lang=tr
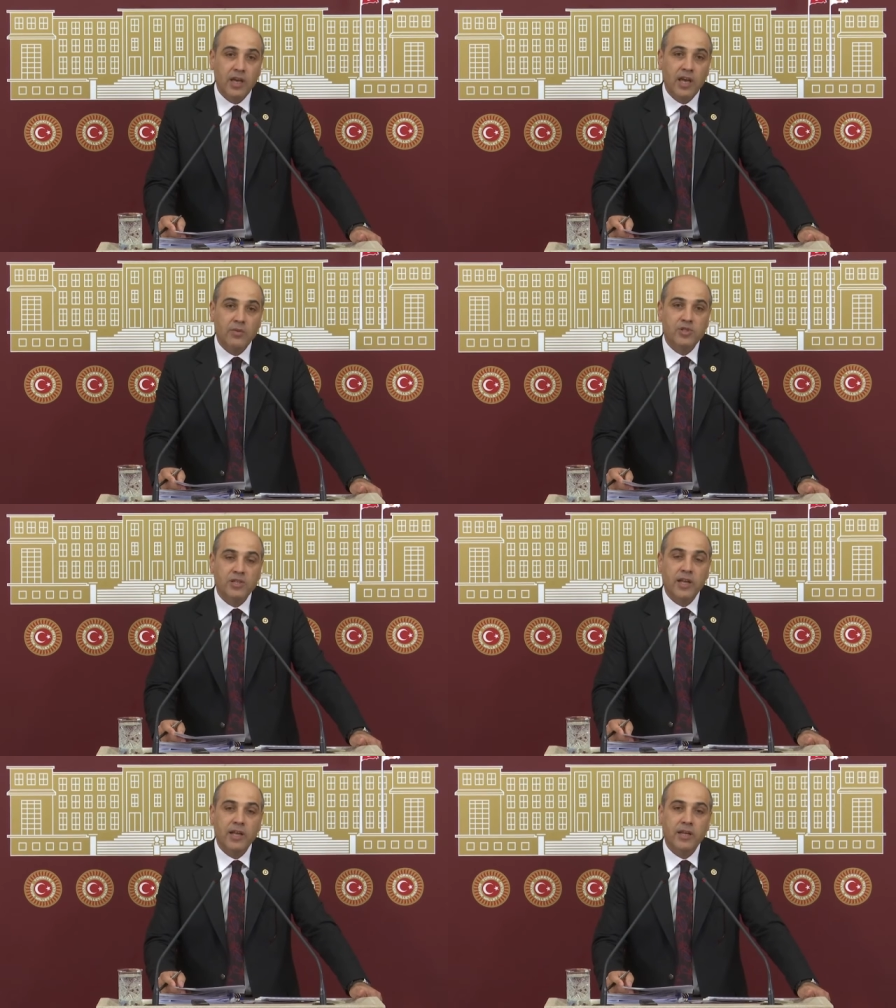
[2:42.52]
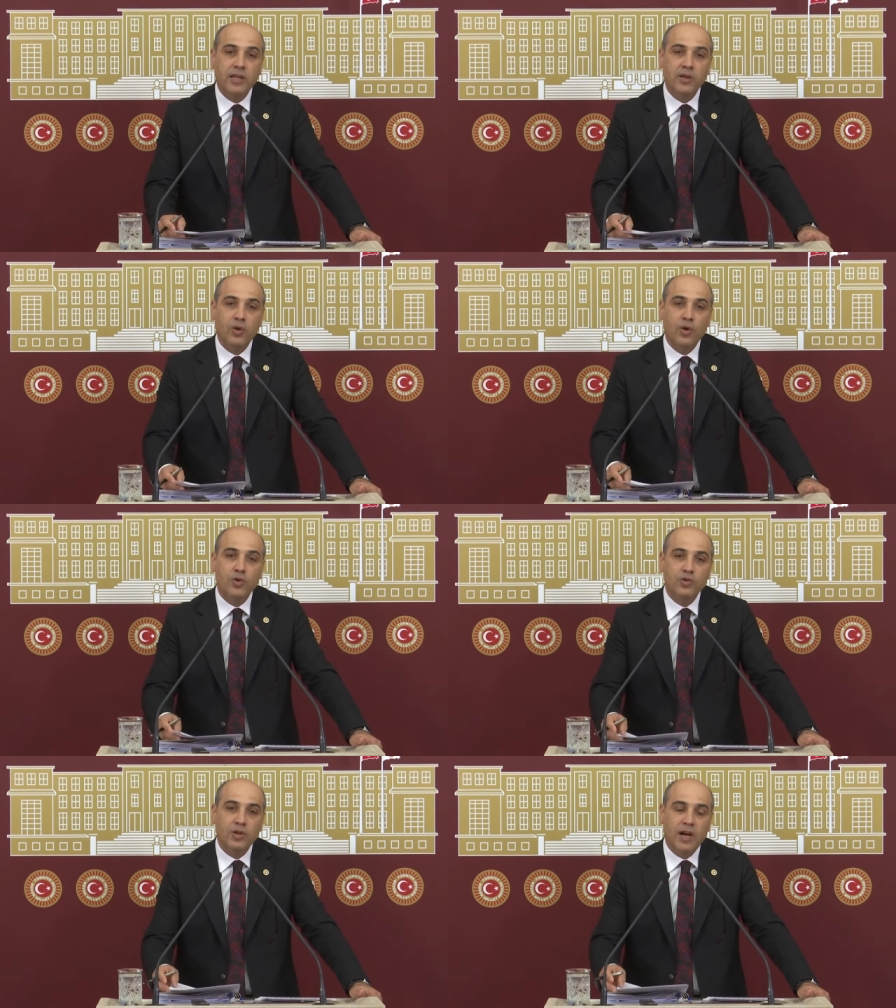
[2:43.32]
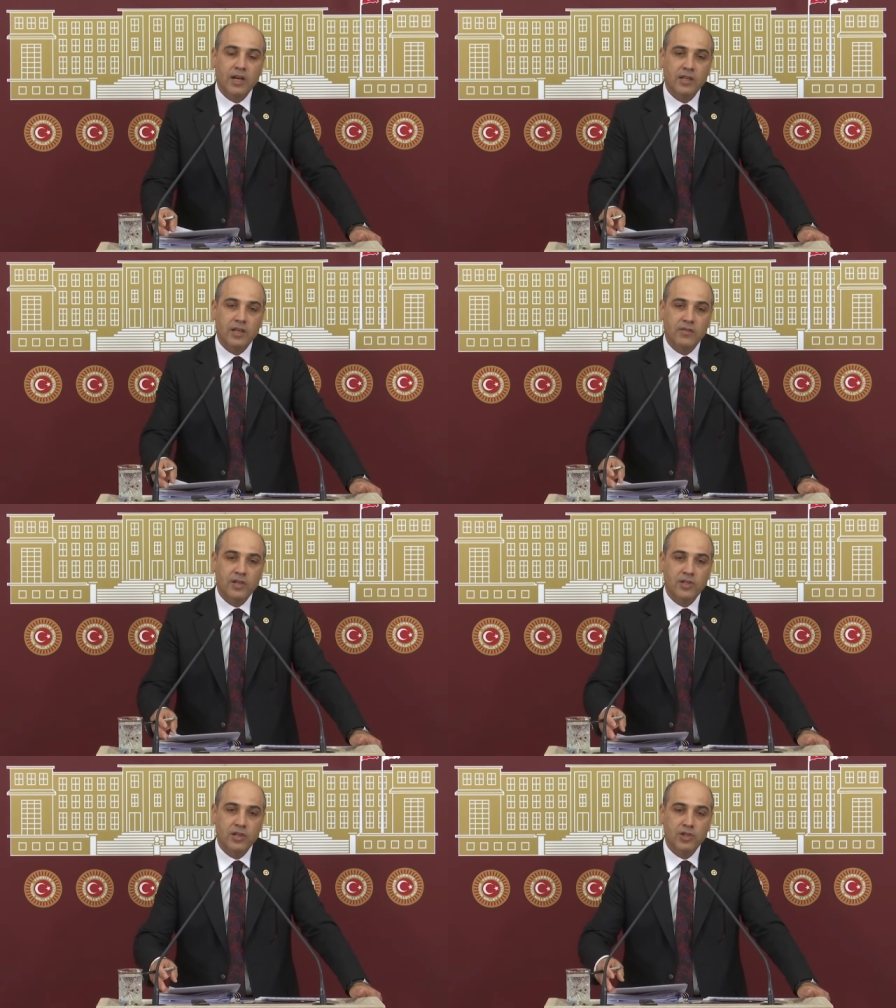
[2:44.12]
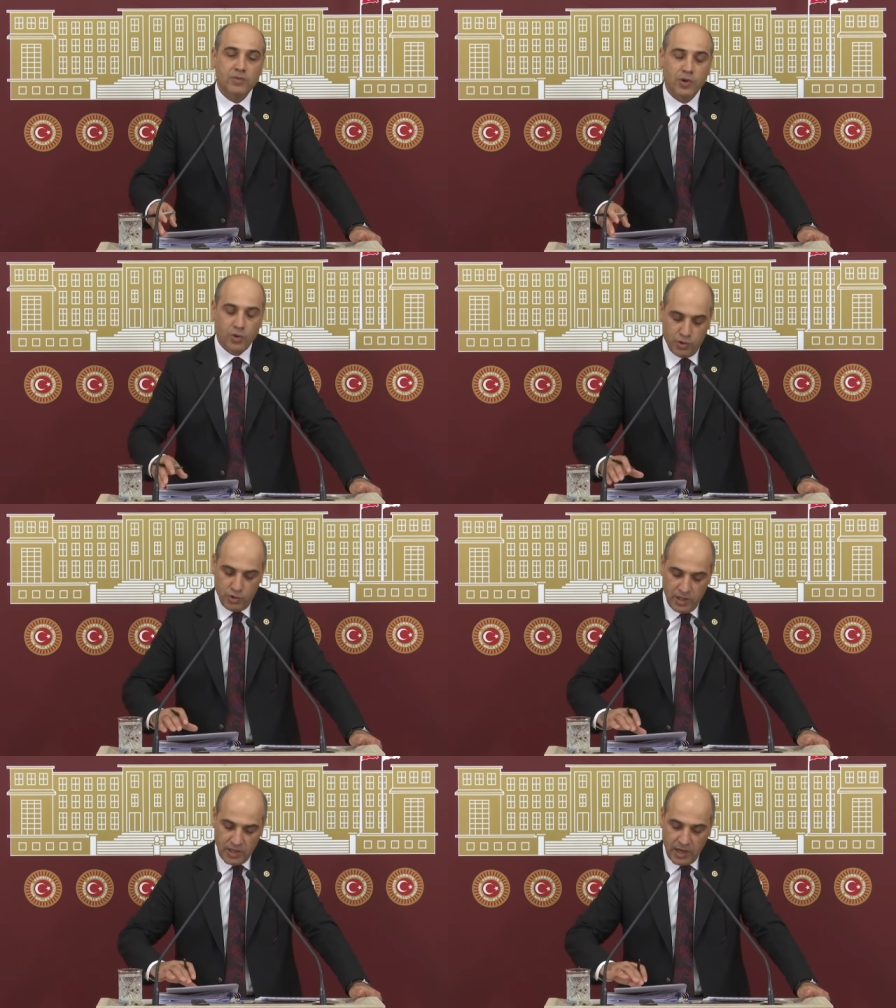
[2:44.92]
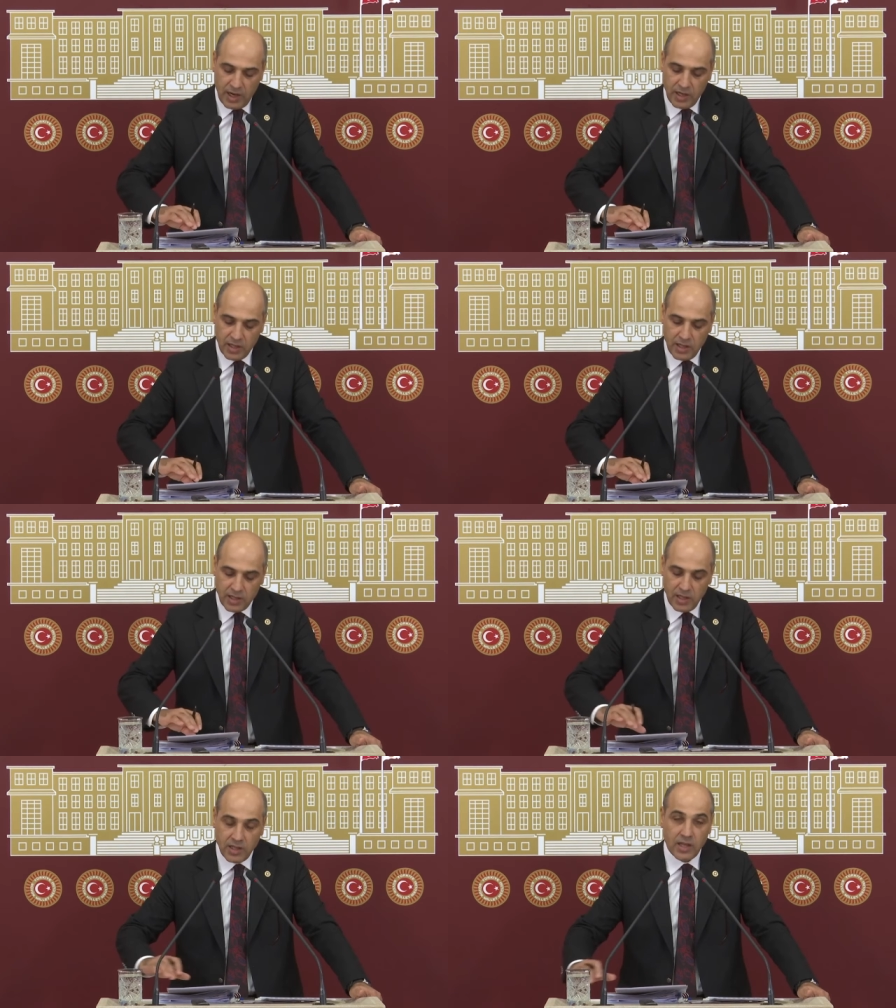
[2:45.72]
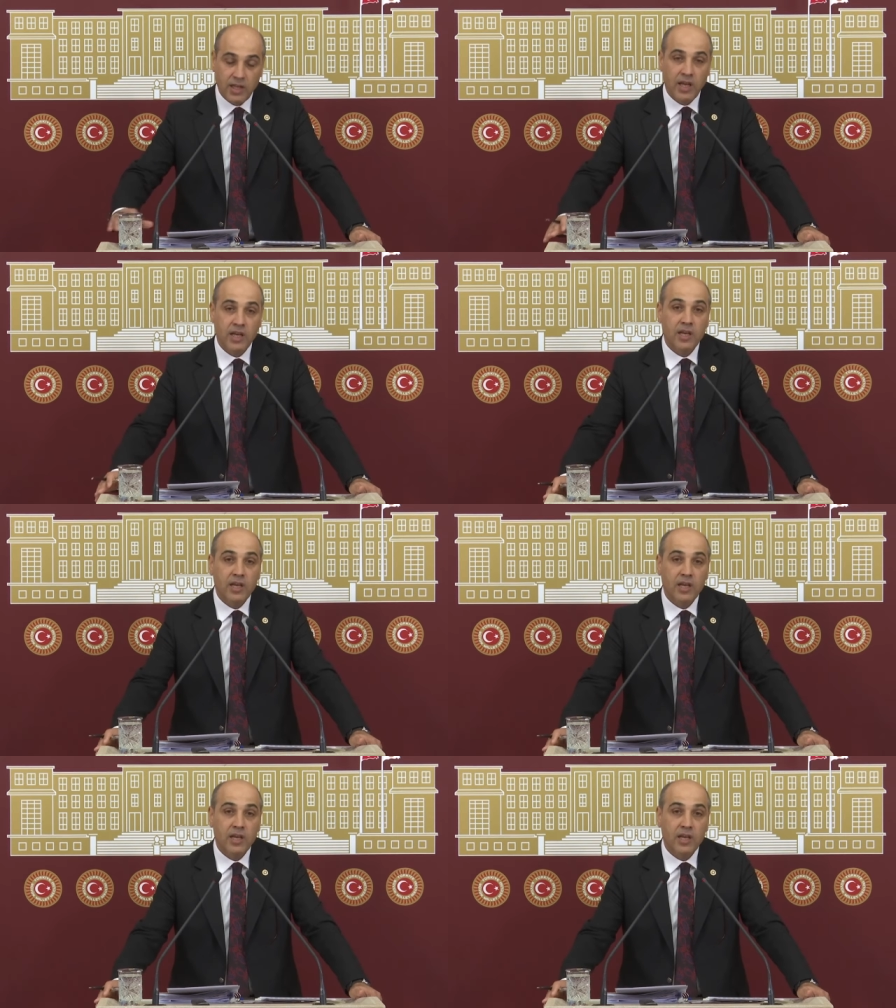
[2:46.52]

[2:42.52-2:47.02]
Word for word: hemşirelerin özlük hakları ve çalışma koşullarının ağırlıkları nedeniyle